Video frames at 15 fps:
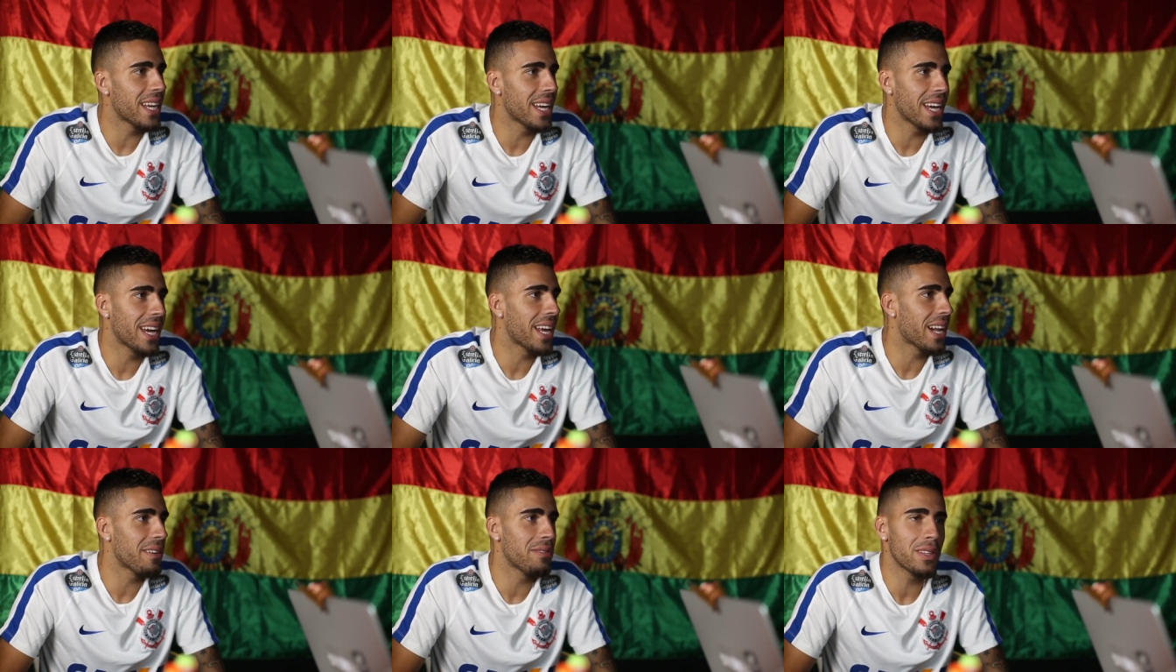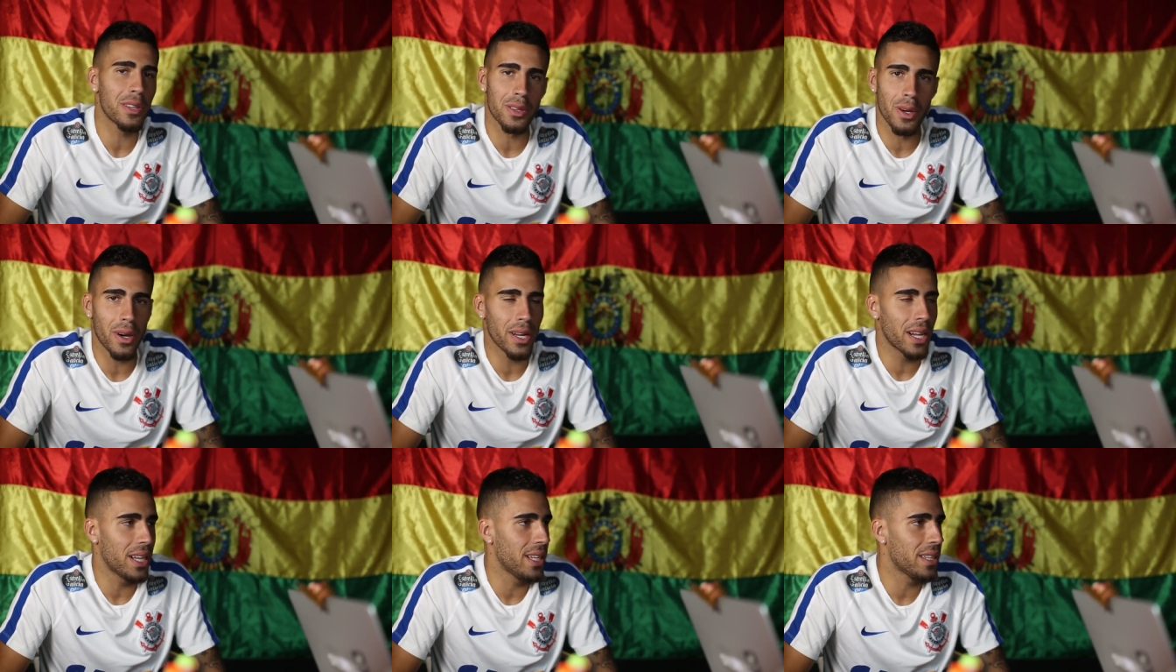é, era a
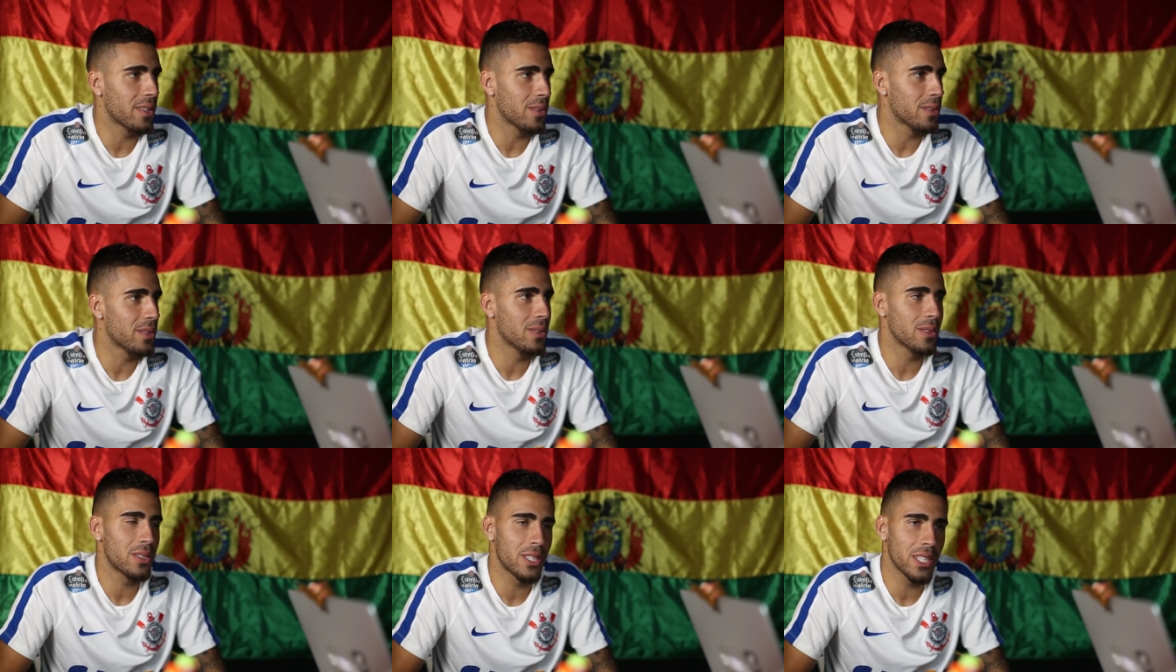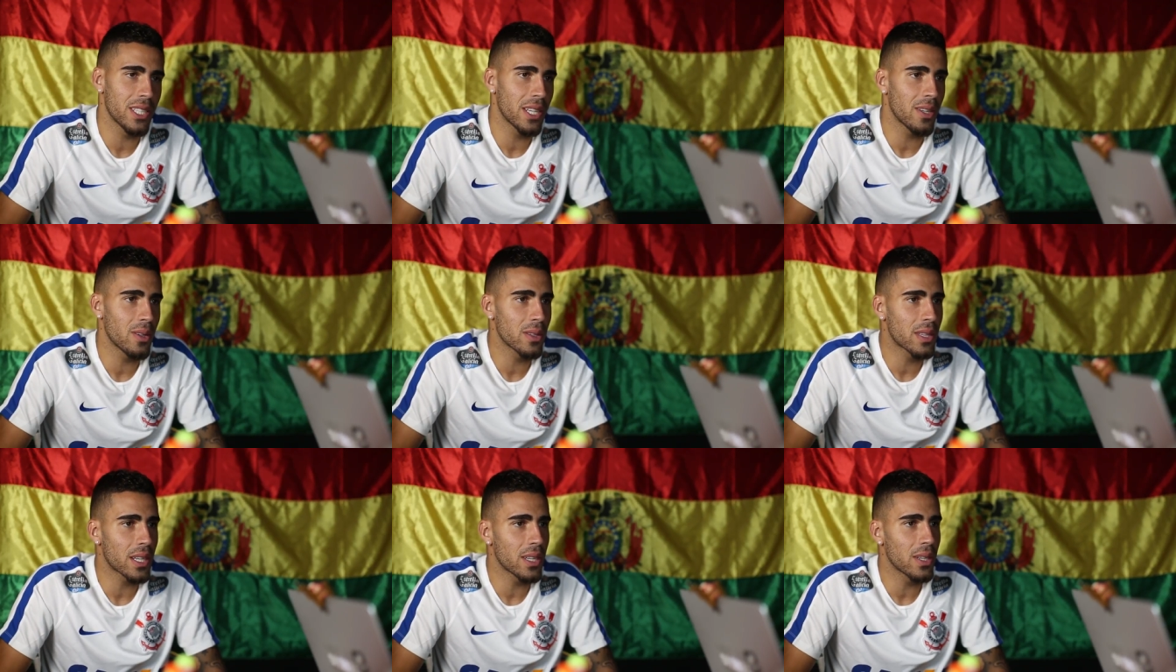vitória ali, não, não tinha
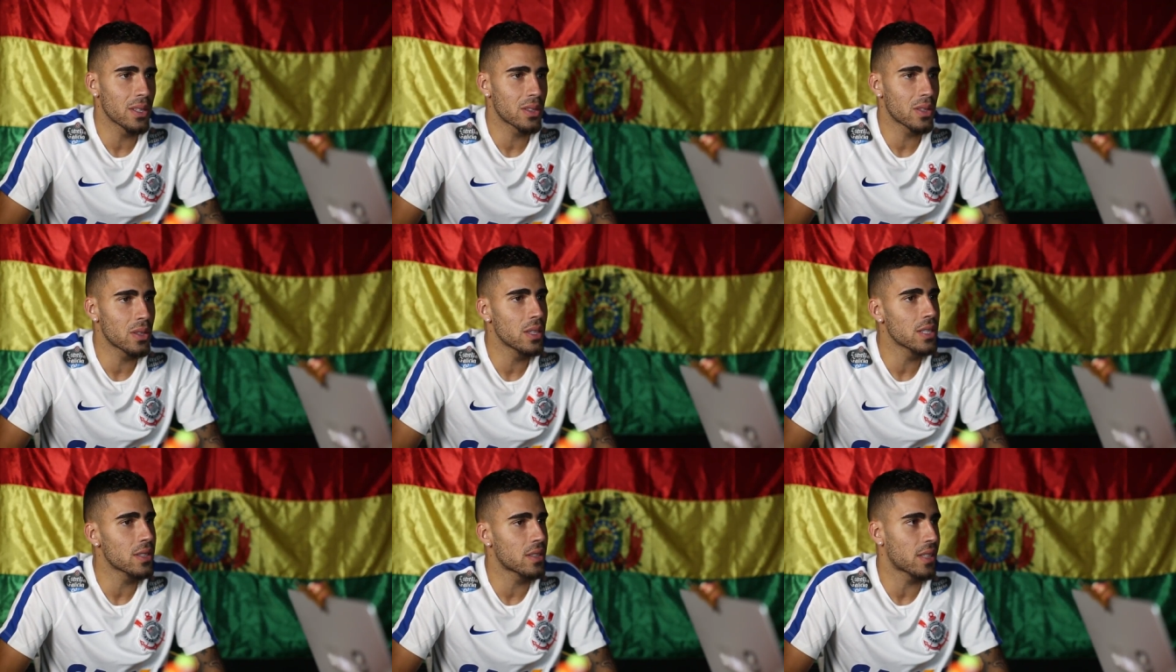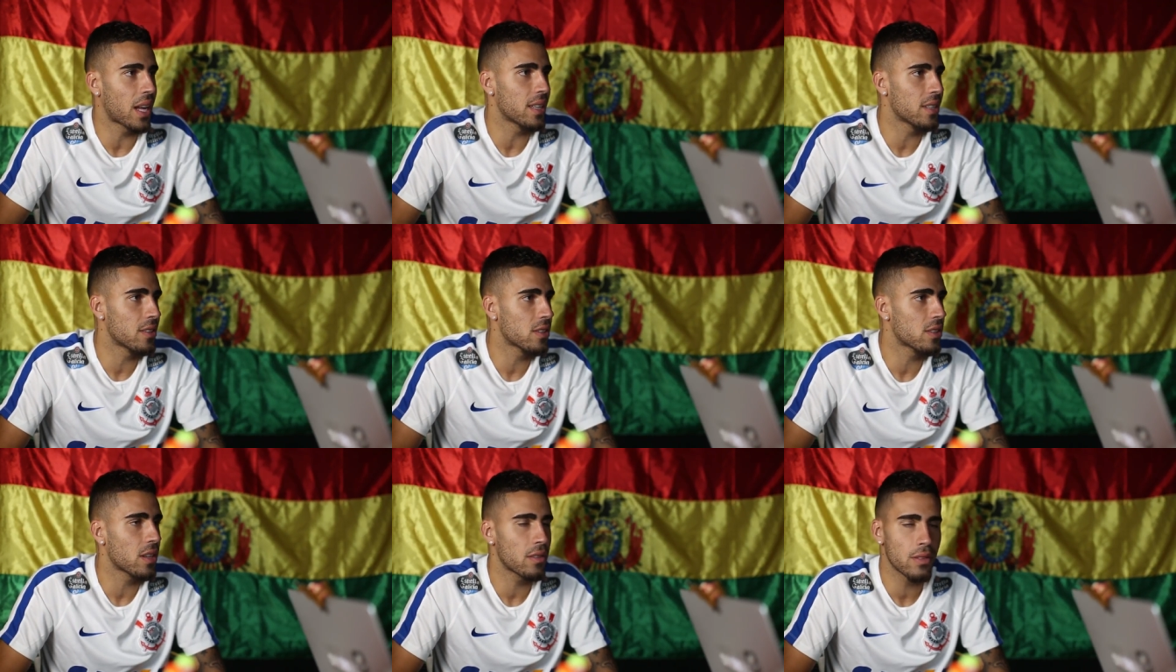outra, outro resultado a
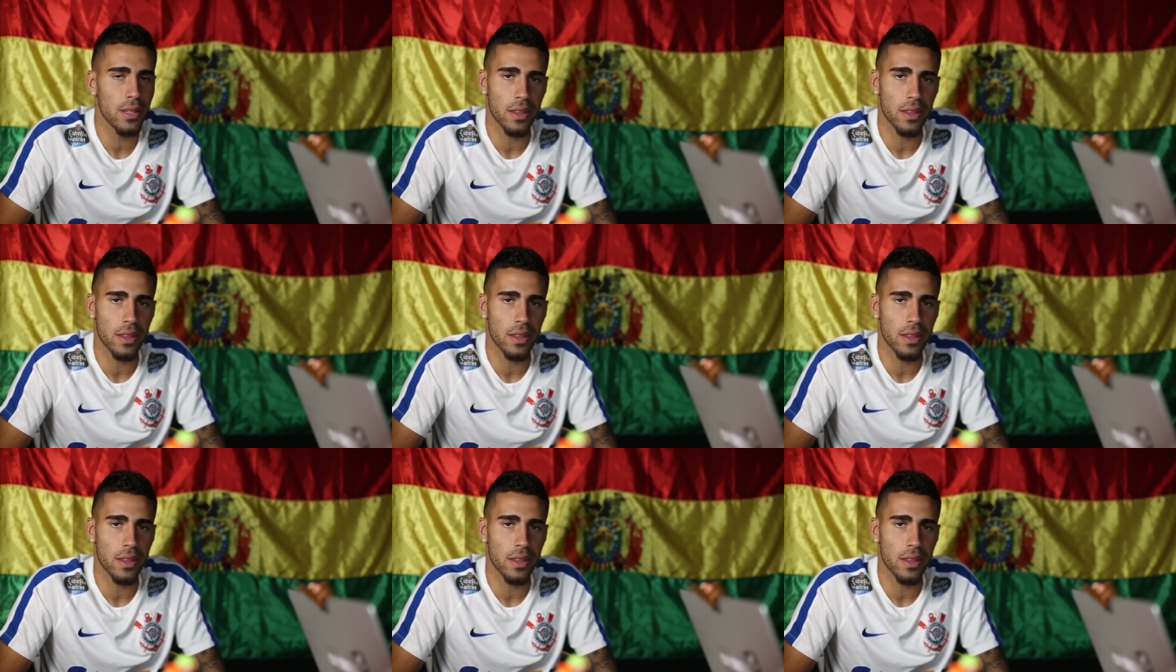não ser a